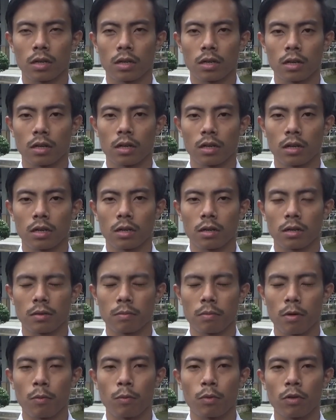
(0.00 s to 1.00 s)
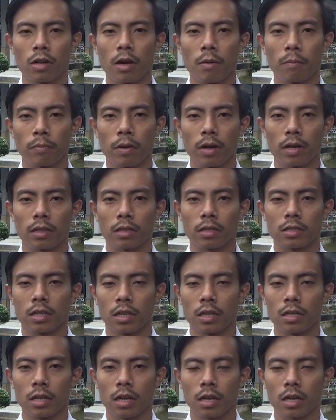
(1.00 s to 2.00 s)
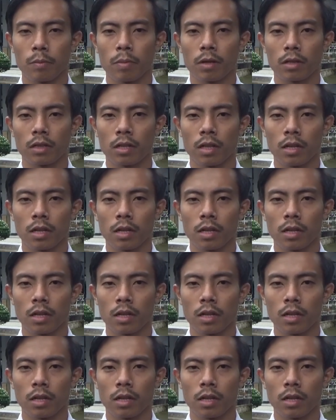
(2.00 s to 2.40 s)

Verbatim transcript: uh, maupun dampak yang terjadi akibat